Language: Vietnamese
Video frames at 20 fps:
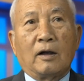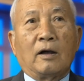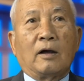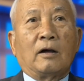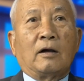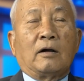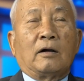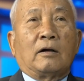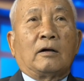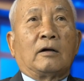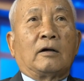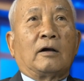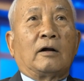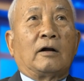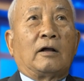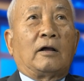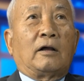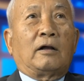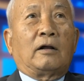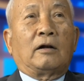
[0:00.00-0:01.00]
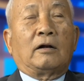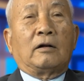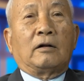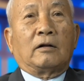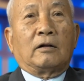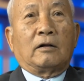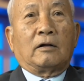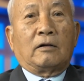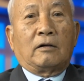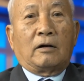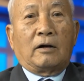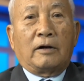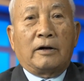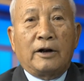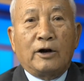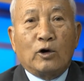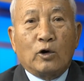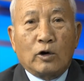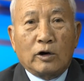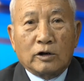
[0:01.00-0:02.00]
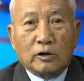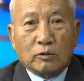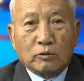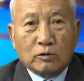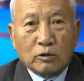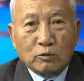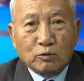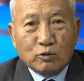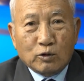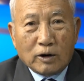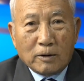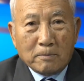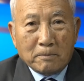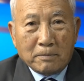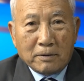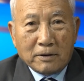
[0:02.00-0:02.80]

À, cái này có lẽ nên hỏi tổng thống Trump.